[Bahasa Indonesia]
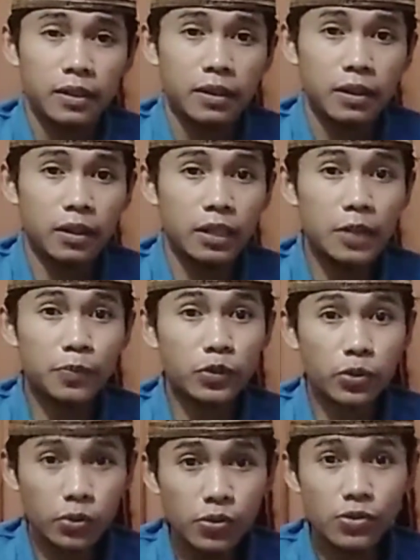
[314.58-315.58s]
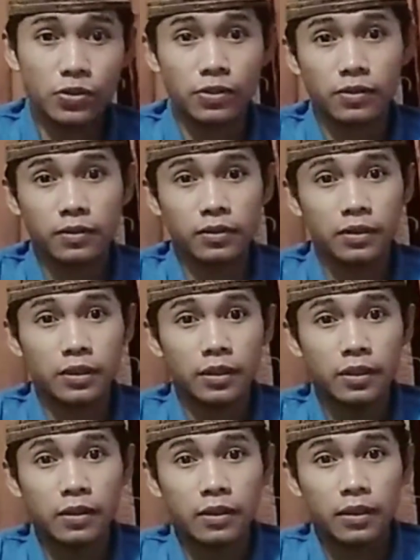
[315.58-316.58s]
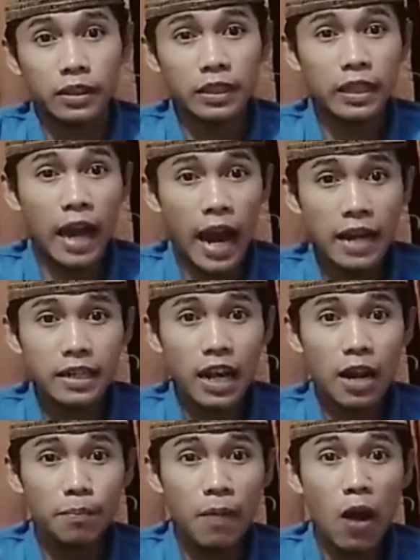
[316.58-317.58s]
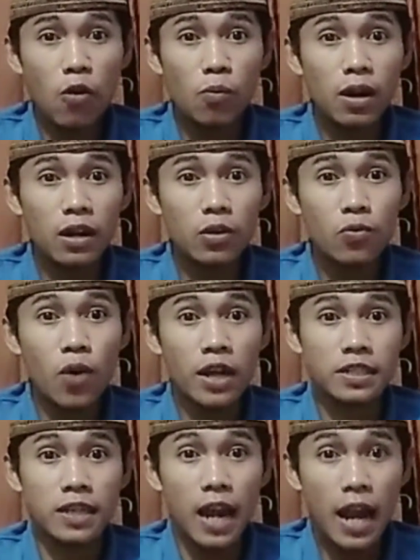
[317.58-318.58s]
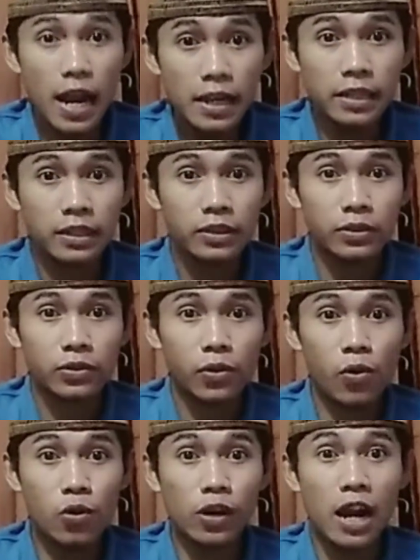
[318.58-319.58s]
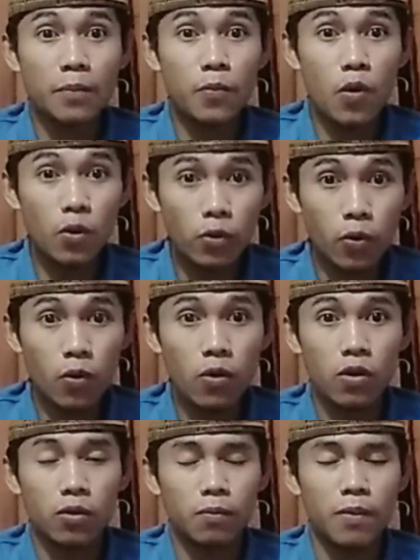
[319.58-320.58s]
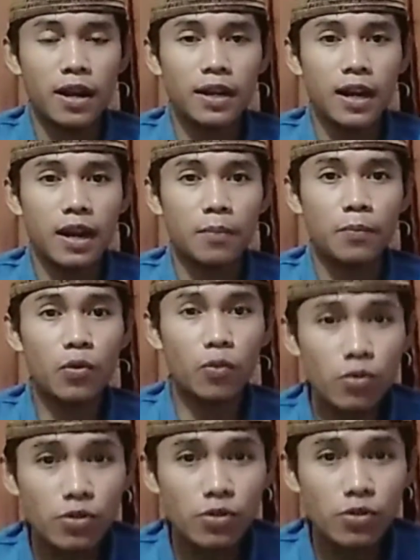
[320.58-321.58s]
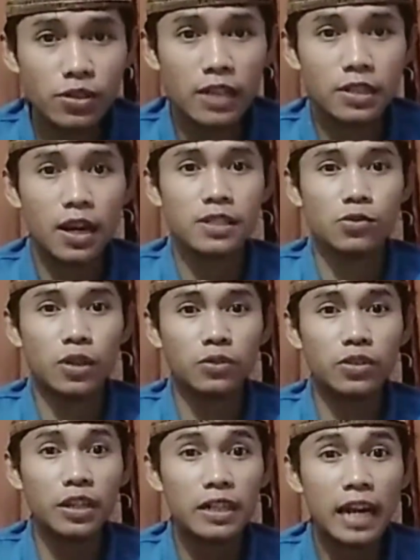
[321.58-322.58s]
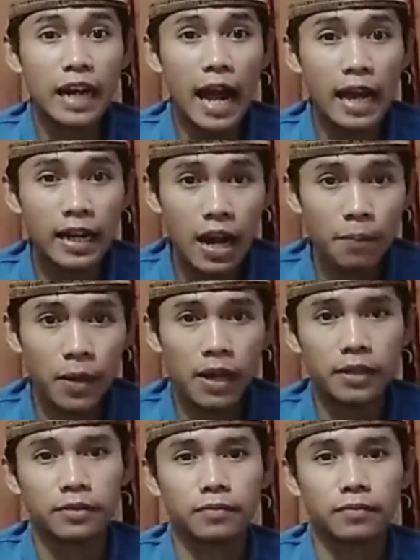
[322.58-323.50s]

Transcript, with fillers: e, Ibnu Rus, ketika Anda mau menguasai orang bodoh, maka bungkuslah segala sesuatunya dengan agama.